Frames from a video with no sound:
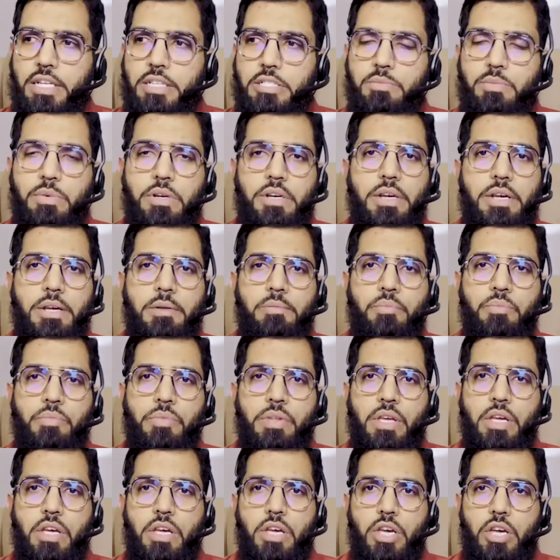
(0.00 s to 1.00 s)
एक्सपर्ट हैं
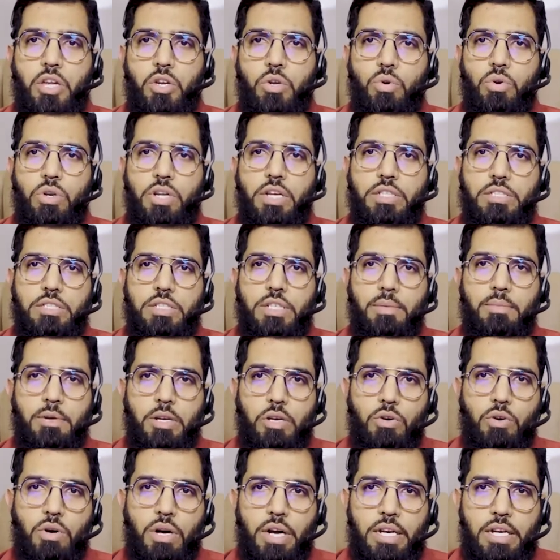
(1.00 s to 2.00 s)
इन्होंने इस
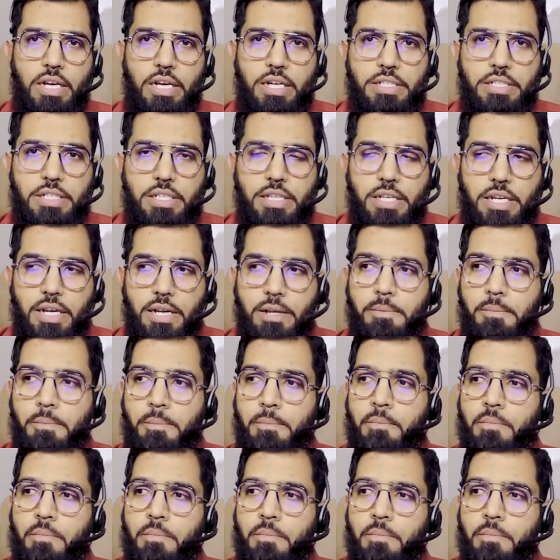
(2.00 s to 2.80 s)
खबर को हाईलाइट किया